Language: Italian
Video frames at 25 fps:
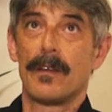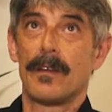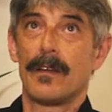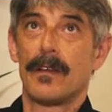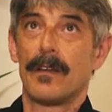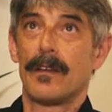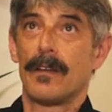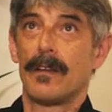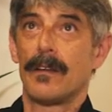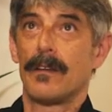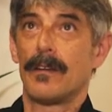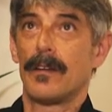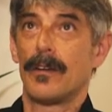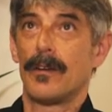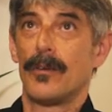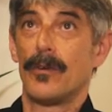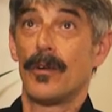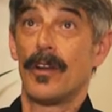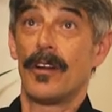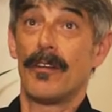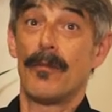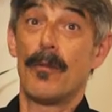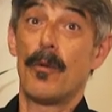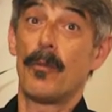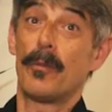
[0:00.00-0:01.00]
eh, noi
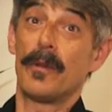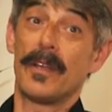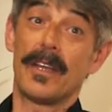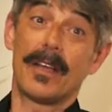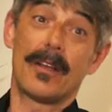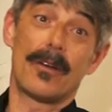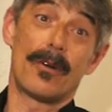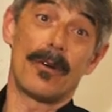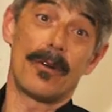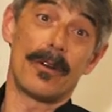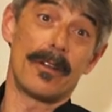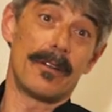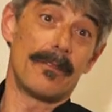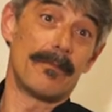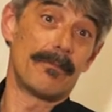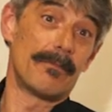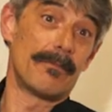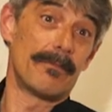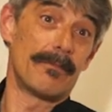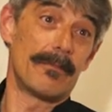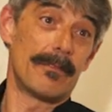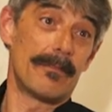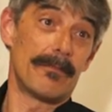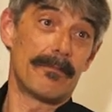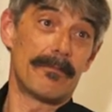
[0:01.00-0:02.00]
eravamo piccoli
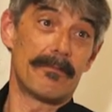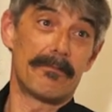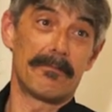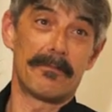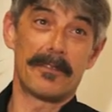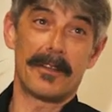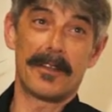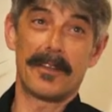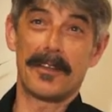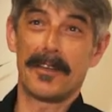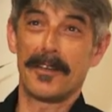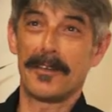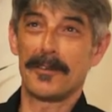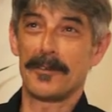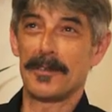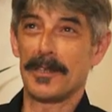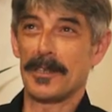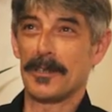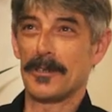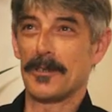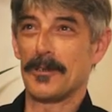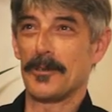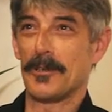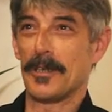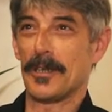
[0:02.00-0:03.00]
eh,
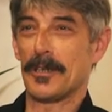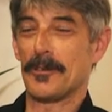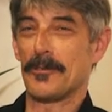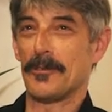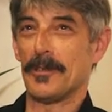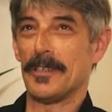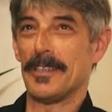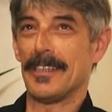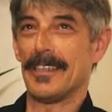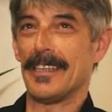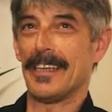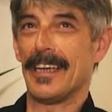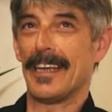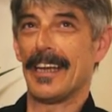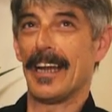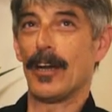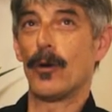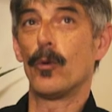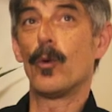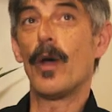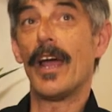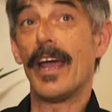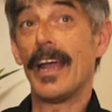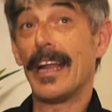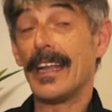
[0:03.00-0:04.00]
ecco, e quindi era
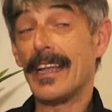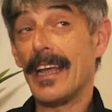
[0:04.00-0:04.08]
lui,